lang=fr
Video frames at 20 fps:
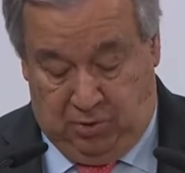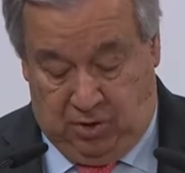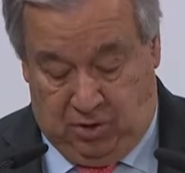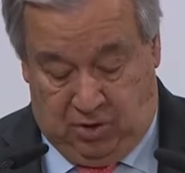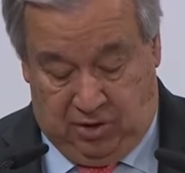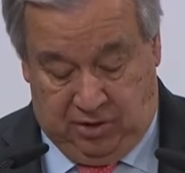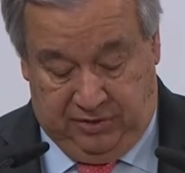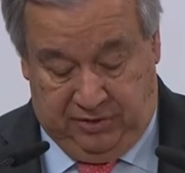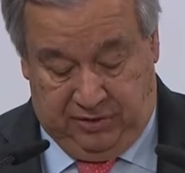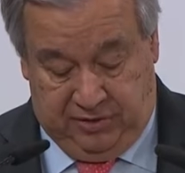
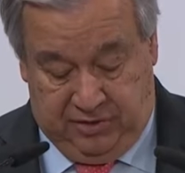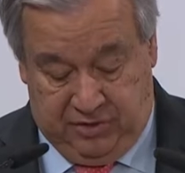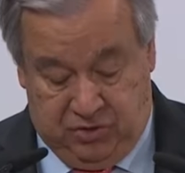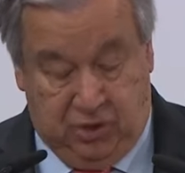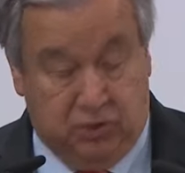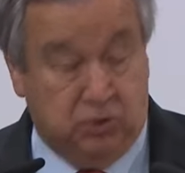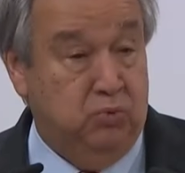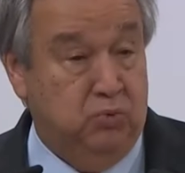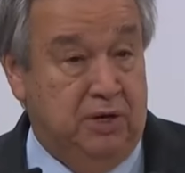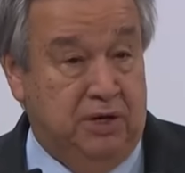l'ordre
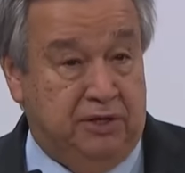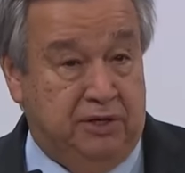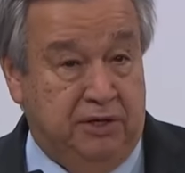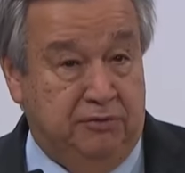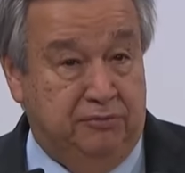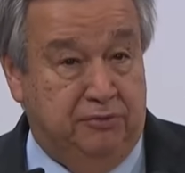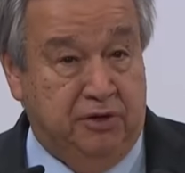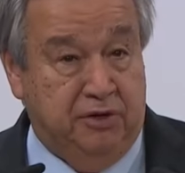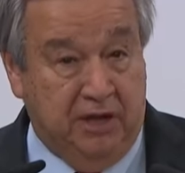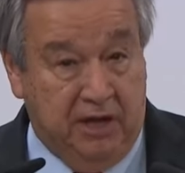mondial
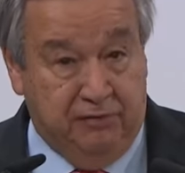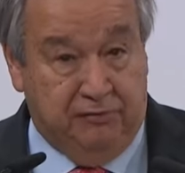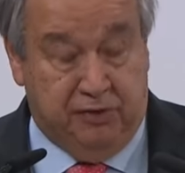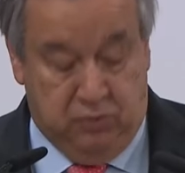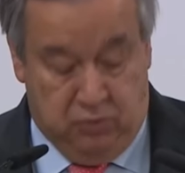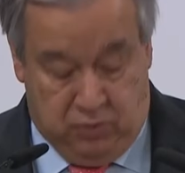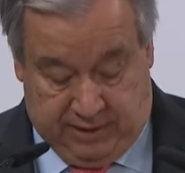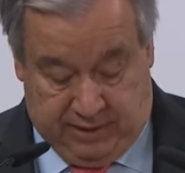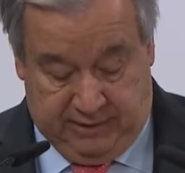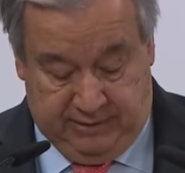actuel ne
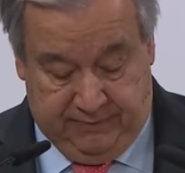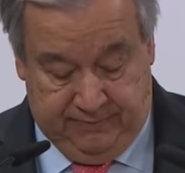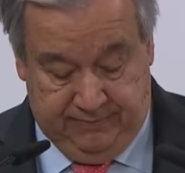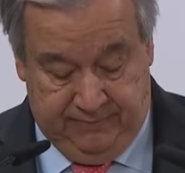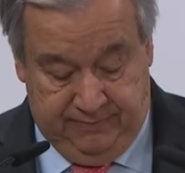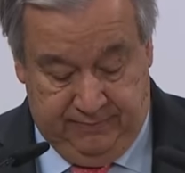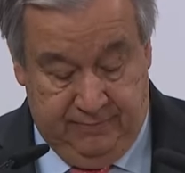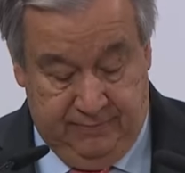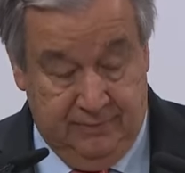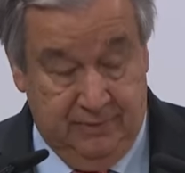
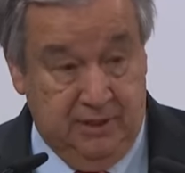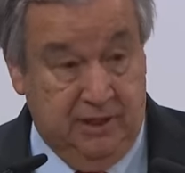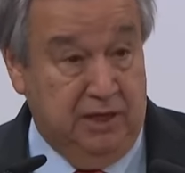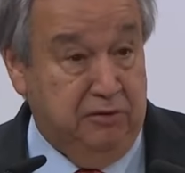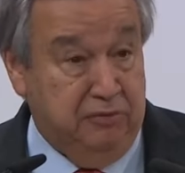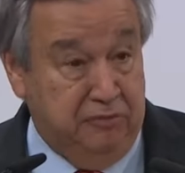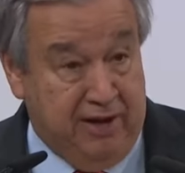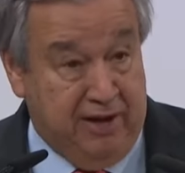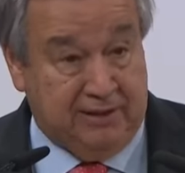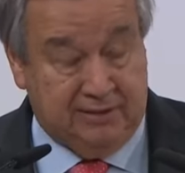fonctionne pour
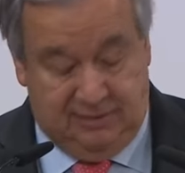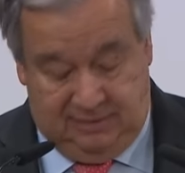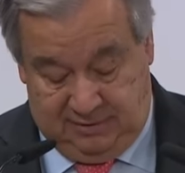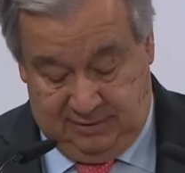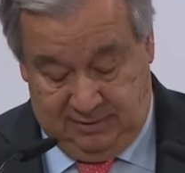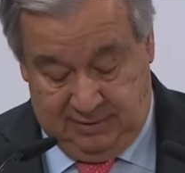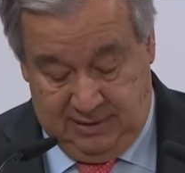personne.